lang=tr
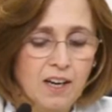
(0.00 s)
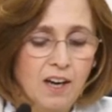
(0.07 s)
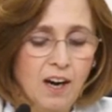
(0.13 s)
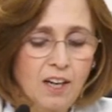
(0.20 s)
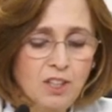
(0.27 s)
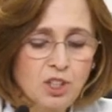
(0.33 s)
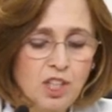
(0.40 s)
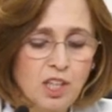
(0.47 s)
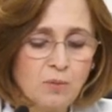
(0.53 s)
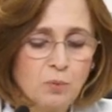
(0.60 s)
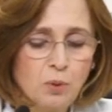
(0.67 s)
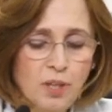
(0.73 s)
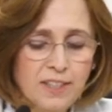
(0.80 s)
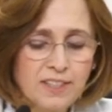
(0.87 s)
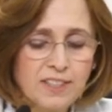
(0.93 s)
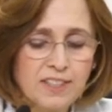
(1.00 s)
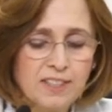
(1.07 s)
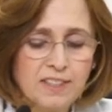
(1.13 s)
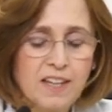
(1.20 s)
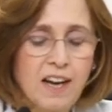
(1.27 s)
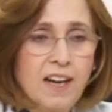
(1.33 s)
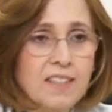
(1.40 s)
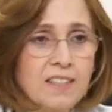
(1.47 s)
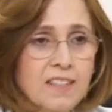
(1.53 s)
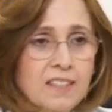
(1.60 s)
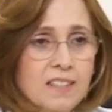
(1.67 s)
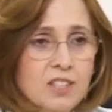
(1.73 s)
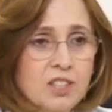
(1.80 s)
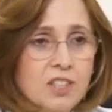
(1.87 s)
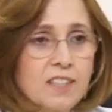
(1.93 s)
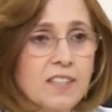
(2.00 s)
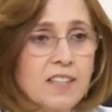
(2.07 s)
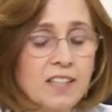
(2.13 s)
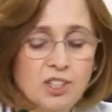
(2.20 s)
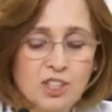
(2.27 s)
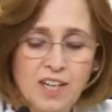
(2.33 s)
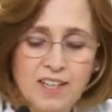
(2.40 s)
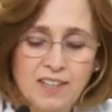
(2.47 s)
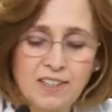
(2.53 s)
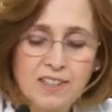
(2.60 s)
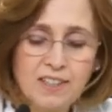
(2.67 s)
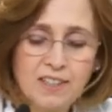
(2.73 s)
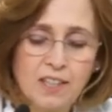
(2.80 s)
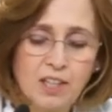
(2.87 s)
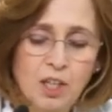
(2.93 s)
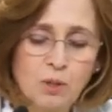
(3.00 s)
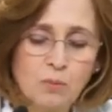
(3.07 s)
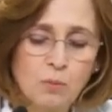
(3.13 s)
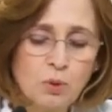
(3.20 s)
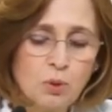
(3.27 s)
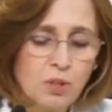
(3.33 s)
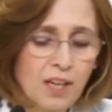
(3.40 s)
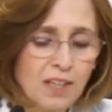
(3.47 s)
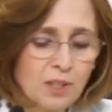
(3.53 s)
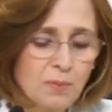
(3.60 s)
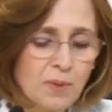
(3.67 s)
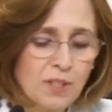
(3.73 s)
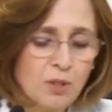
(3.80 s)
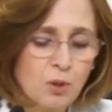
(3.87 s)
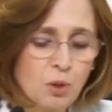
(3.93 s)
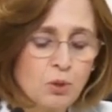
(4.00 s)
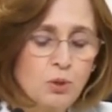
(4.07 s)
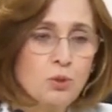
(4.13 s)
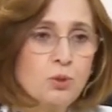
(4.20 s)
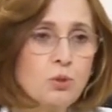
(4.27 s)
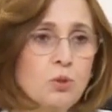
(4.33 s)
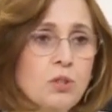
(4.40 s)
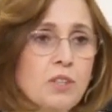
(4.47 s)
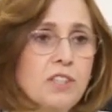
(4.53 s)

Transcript: ancak bu etkinin herkes için geçerli, mutlak bir koruyuculuk